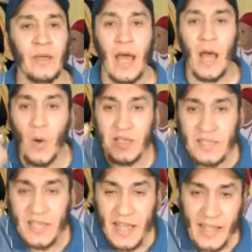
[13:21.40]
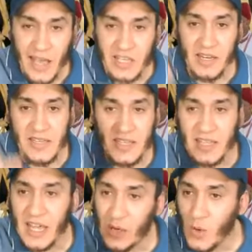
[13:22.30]
او السيد عشر
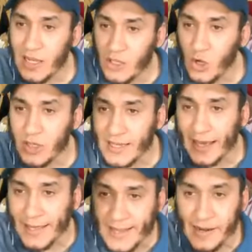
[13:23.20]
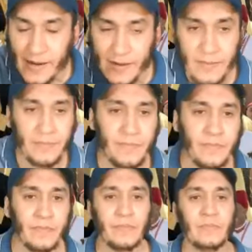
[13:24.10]
سنين ولدو تقتل
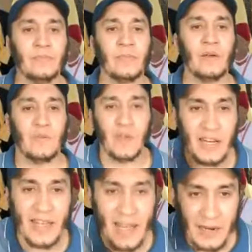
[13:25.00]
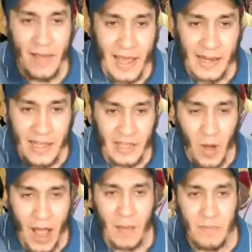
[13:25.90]
فين كان الملك
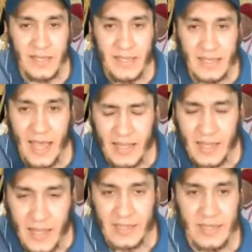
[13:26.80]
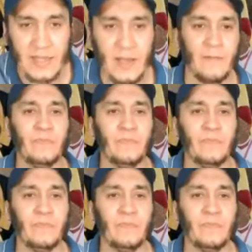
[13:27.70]
محمد السادس